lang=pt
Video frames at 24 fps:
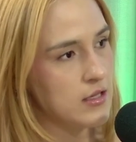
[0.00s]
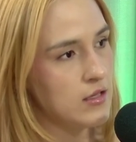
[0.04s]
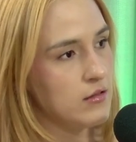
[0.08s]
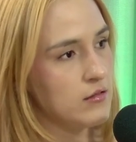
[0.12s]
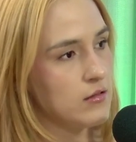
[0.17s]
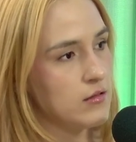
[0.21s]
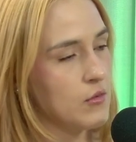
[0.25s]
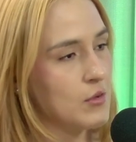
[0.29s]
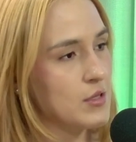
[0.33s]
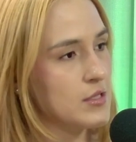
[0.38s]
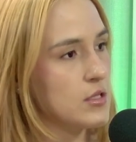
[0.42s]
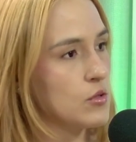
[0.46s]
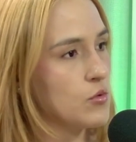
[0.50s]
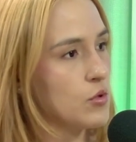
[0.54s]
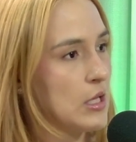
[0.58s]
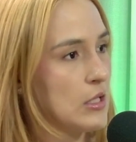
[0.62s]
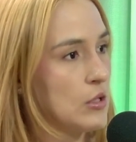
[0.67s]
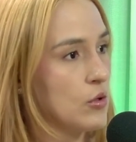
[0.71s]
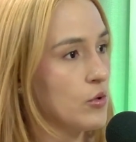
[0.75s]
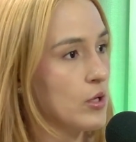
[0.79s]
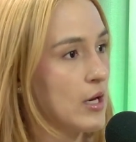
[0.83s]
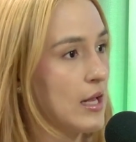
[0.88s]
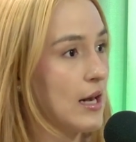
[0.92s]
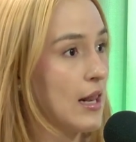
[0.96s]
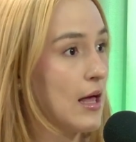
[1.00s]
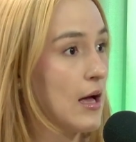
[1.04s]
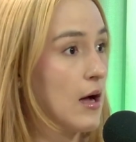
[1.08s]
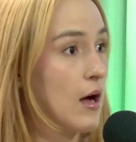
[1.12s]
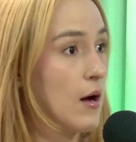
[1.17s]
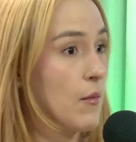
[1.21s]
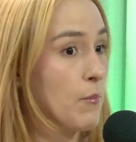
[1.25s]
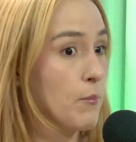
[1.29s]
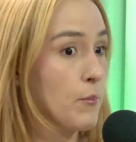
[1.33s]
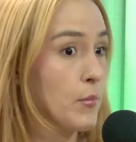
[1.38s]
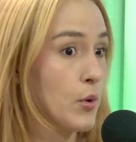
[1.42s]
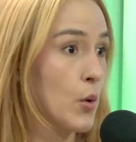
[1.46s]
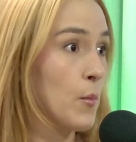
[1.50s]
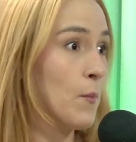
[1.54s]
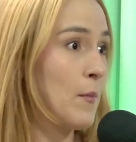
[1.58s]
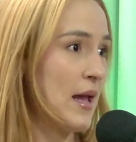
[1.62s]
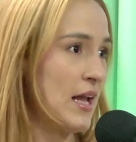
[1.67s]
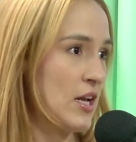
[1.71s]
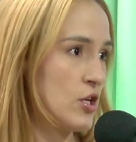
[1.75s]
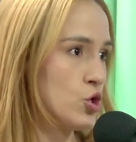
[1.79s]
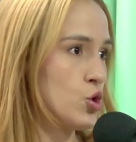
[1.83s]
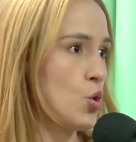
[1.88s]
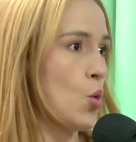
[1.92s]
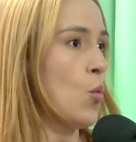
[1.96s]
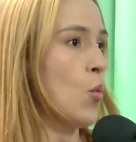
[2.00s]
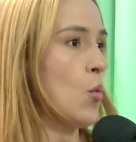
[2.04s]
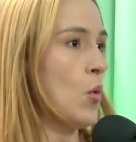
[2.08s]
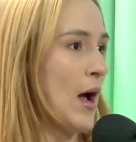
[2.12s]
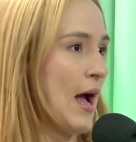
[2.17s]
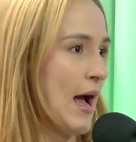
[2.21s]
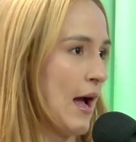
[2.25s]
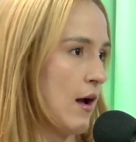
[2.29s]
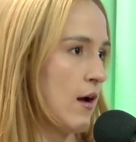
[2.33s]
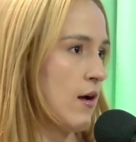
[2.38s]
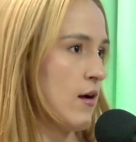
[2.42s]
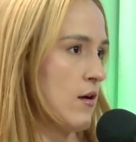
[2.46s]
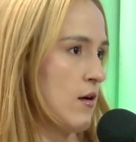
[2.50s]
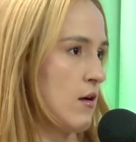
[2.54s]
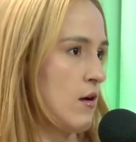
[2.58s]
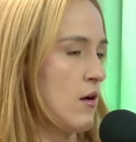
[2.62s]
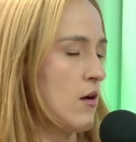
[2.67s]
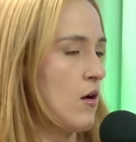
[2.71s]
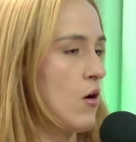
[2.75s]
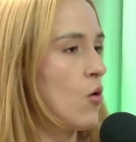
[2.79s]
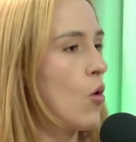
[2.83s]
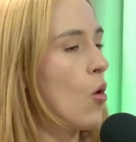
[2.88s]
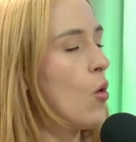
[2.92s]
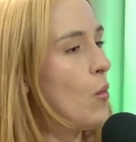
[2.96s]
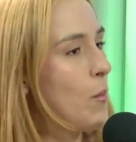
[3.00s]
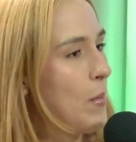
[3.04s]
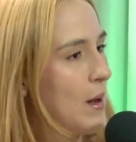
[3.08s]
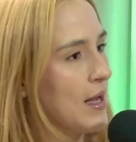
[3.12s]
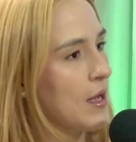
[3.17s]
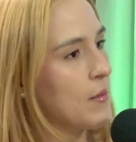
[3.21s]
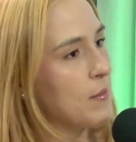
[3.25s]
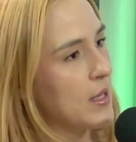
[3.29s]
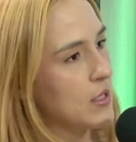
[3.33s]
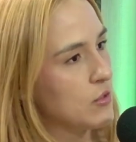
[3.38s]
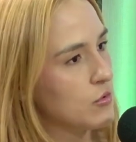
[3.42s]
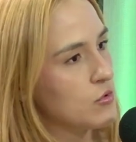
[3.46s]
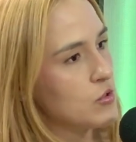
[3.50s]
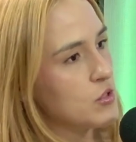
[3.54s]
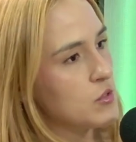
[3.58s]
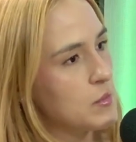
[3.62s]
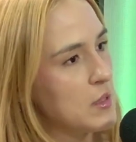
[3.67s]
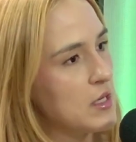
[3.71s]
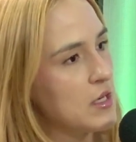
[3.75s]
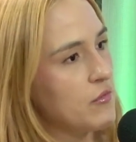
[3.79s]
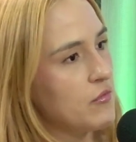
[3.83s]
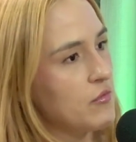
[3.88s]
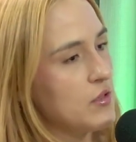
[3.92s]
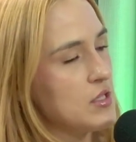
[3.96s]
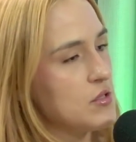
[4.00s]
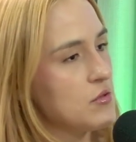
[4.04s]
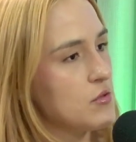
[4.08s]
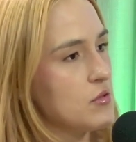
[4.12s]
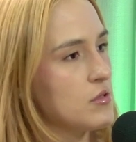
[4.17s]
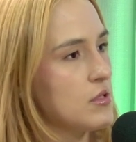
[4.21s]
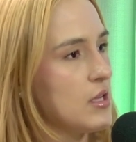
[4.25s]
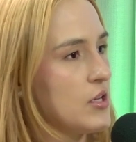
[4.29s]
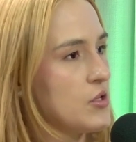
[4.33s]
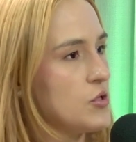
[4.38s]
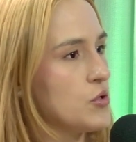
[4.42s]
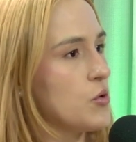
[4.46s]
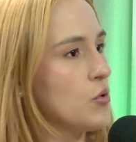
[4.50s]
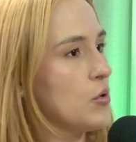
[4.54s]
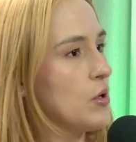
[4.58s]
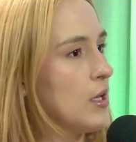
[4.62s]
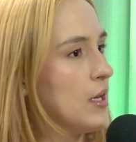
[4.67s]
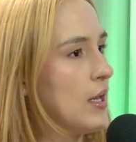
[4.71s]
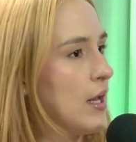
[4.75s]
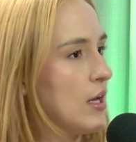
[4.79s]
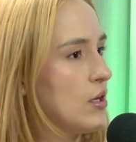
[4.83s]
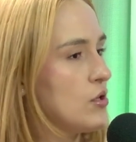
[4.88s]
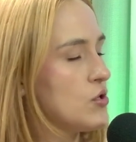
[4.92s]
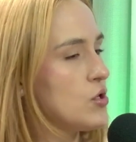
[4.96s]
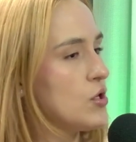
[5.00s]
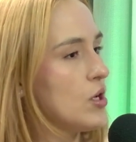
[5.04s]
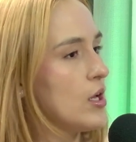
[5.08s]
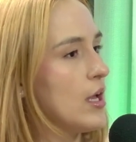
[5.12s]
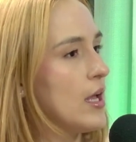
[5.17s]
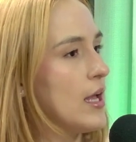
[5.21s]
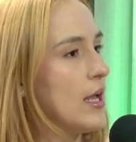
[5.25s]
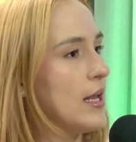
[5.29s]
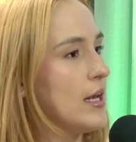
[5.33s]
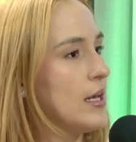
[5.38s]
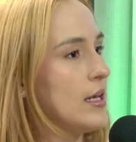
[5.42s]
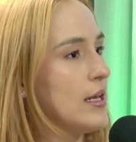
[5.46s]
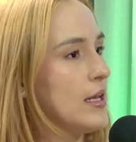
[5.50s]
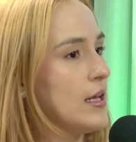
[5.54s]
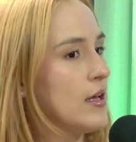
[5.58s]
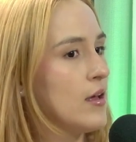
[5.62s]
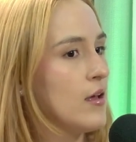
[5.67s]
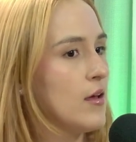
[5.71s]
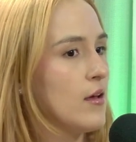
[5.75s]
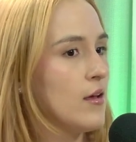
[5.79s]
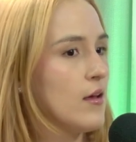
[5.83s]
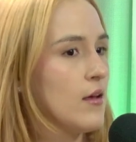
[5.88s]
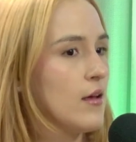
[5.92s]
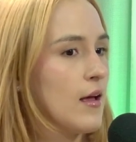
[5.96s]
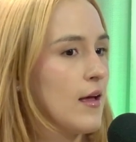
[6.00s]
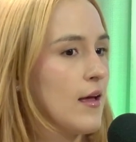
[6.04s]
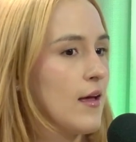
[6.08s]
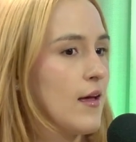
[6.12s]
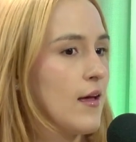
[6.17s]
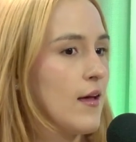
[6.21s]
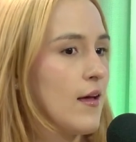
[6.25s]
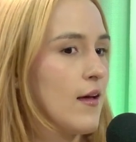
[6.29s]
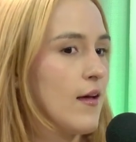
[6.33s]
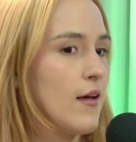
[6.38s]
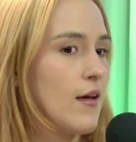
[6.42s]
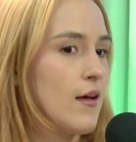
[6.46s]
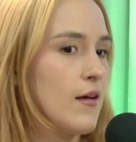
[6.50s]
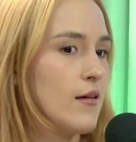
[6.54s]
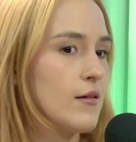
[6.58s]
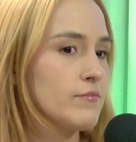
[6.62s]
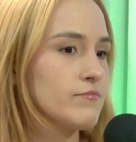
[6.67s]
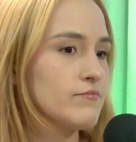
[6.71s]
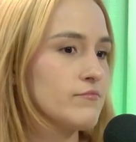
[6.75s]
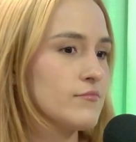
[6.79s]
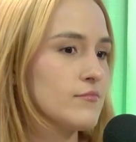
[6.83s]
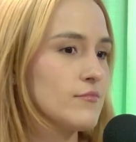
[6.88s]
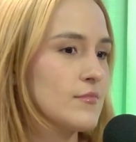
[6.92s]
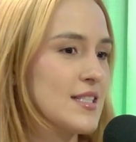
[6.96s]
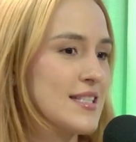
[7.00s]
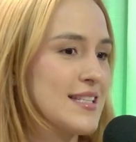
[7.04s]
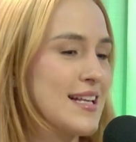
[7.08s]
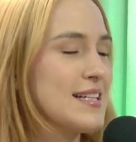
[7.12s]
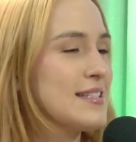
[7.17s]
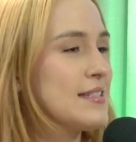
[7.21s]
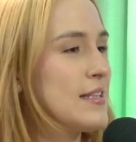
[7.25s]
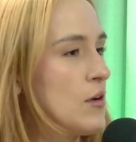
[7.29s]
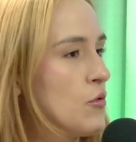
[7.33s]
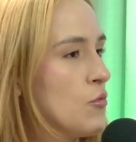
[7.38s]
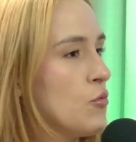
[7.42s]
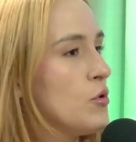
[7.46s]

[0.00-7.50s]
Então, a seguradora, ela promete honrar com o pagamento dos benefícios, desde que o cliente, ele é, se assegure